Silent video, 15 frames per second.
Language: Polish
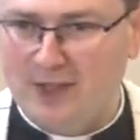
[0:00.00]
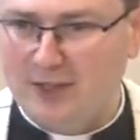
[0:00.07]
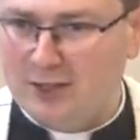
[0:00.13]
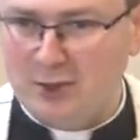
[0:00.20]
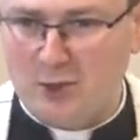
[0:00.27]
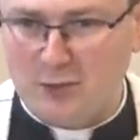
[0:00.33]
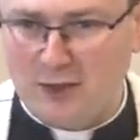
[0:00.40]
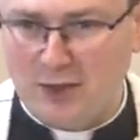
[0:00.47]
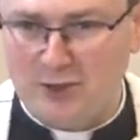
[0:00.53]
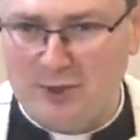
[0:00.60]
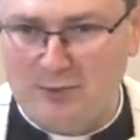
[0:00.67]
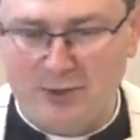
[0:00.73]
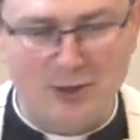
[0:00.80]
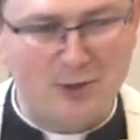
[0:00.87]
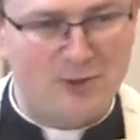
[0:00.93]
gdy
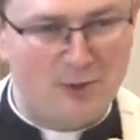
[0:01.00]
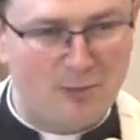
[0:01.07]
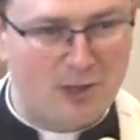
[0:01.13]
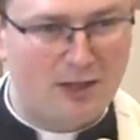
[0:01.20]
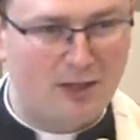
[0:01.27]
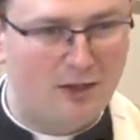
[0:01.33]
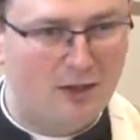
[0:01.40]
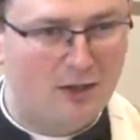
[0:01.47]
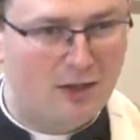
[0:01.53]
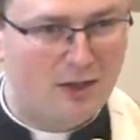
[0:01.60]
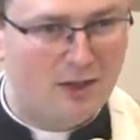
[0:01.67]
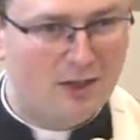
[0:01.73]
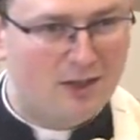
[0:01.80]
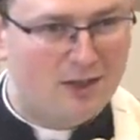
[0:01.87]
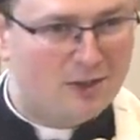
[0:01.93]
doświadczam czegoś dobrego,
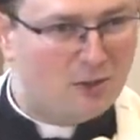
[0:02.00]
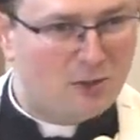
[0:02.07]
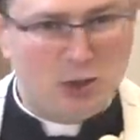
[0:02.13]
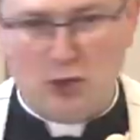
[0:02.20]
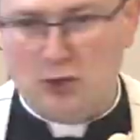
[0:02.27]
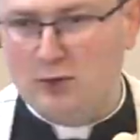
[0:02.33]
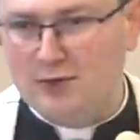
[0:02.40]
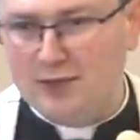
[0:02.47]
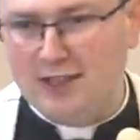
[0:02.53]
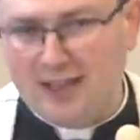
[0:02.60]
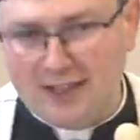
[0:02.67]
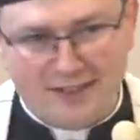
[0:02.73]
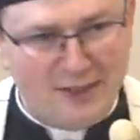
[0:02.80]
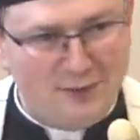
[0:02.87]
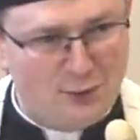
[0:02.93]
to tysiąc
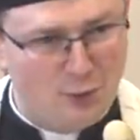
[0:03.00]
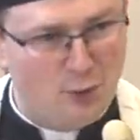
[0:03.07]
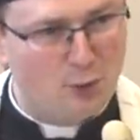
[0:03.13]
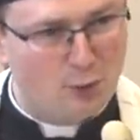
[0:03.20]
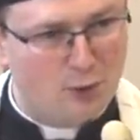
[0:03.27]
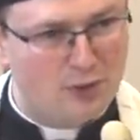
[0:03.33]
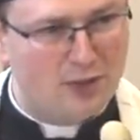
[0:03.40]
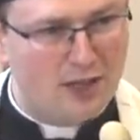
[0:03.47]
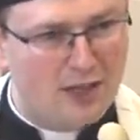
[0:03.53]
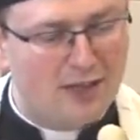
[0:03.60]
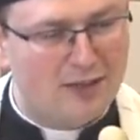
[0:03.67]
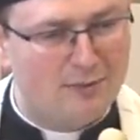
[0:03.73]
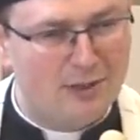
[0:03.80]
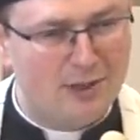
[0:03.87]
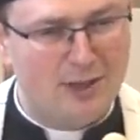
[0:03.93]
razy w ciągu
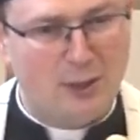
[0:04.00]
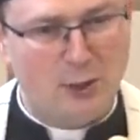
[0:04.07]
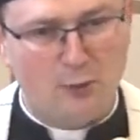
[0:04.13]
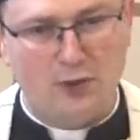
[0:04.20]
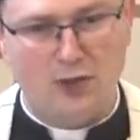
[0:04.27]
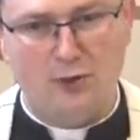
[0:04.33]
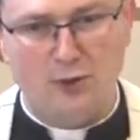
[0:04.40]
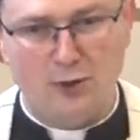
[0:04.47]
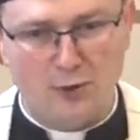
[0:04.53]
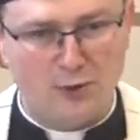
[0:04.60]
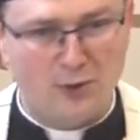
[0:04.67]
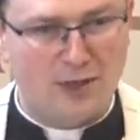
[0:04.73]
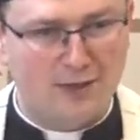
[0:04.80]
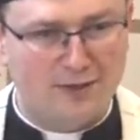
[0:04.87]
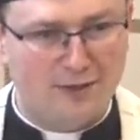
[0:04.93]
dnia będę tą wdzięczność
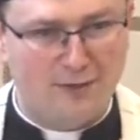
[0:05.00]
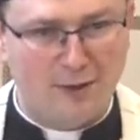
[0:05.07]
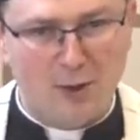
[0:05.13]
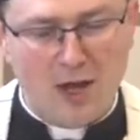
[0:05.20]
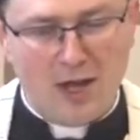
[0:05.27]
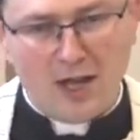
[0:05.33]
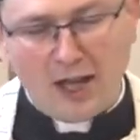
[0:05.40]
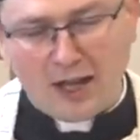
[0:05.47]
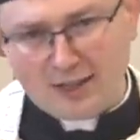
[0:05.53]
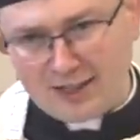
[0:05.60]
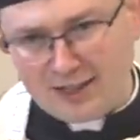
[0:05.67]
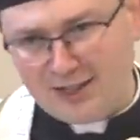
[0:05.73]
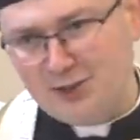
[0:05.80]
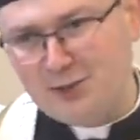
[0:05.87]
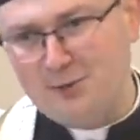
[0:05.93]
okazywał. A
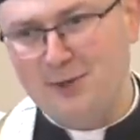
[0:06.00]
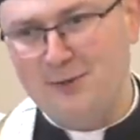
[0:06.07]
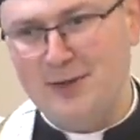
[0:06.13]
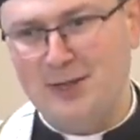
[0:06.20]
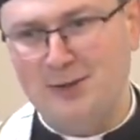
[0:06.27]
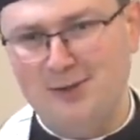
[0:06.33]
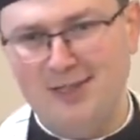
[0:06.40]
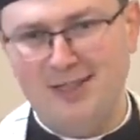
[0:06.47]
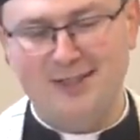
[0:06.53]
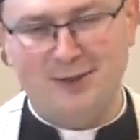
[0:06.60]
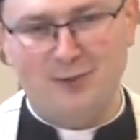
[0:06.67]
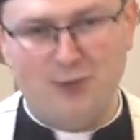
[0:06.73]
taki człowiek, który jest